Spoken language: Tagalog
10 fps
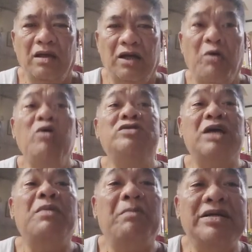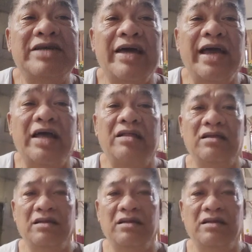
Gawin nyo sa ibang bansa yan.